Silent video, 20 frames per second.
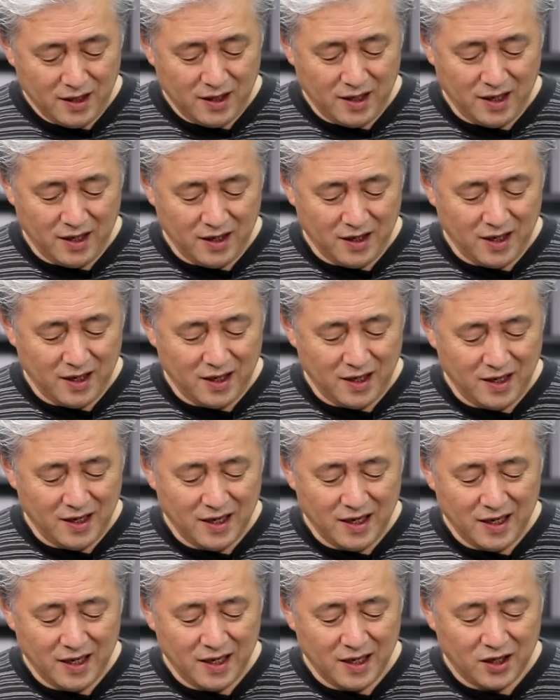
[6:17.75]

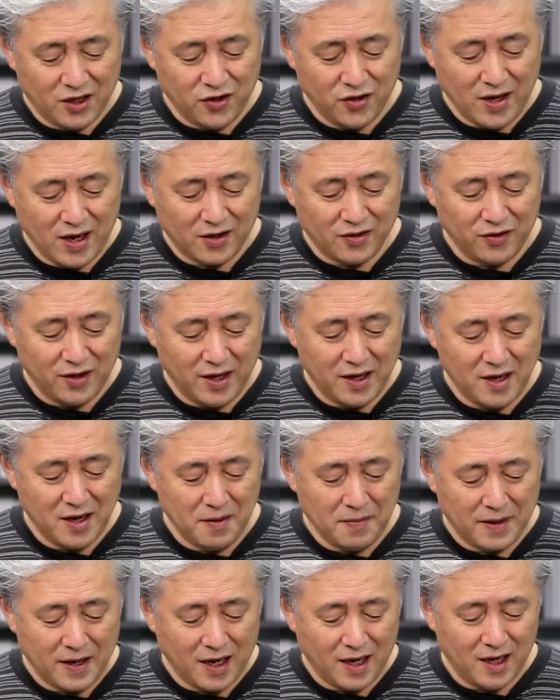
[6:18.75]
旧約で言
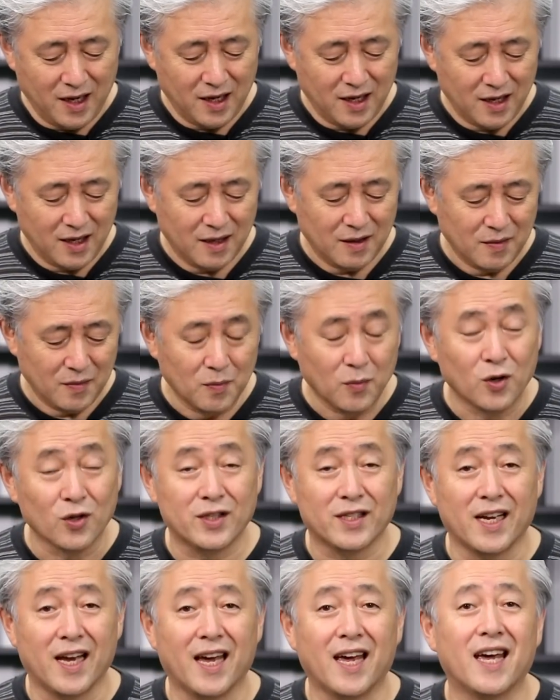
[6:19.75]
えば
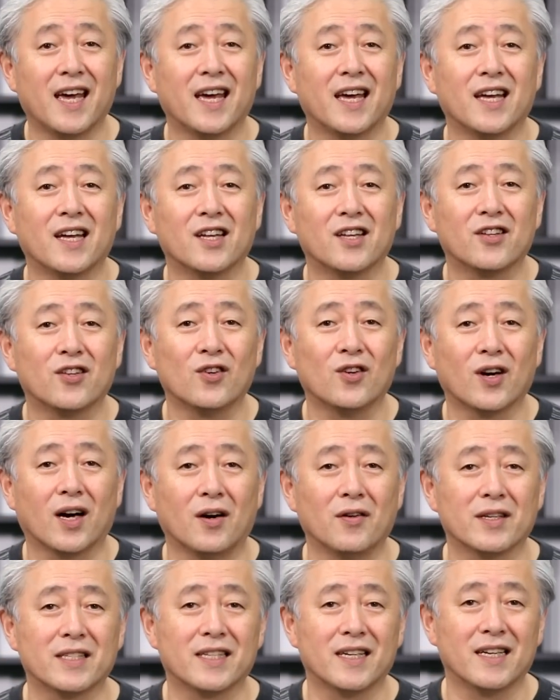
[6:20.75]
モーセと
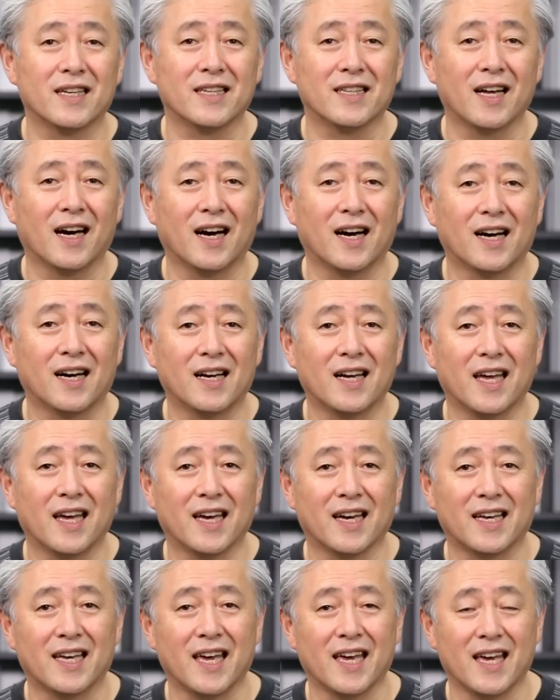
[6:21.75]
交わされた
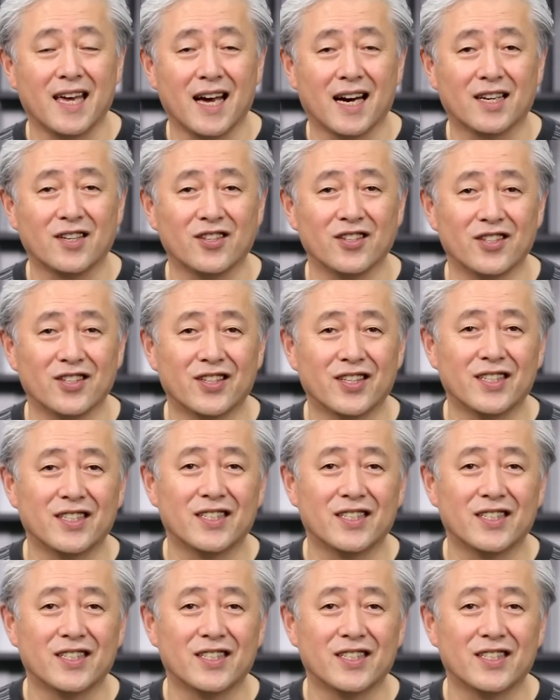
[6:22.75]
契約